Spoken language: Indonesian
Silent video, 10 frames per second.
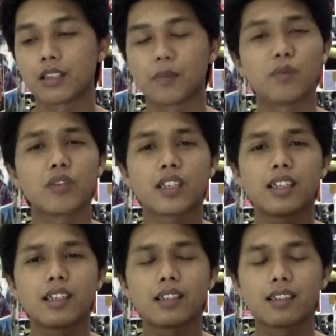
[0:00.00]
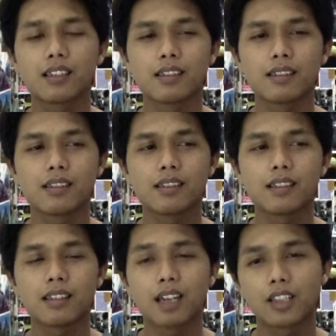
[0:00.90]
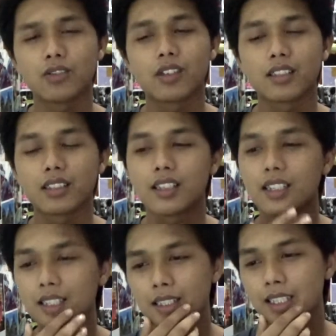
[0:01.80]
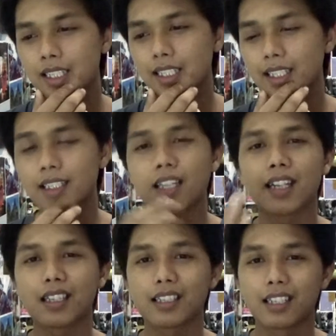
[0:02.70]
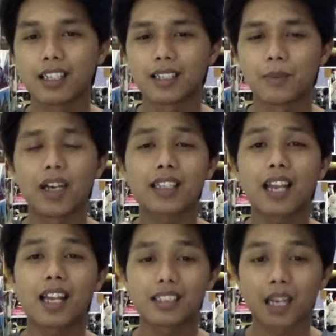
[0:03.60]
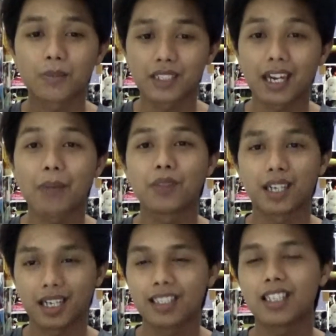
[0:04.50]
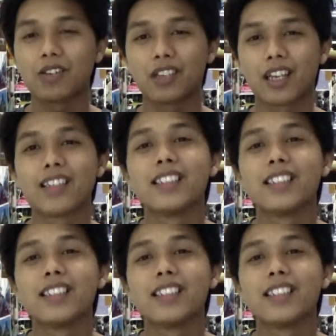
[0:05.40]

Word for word: tapi mungkin enggak juga sih. Kita lihat aja nanti. Makanya subscribe biar kalian tahu ya.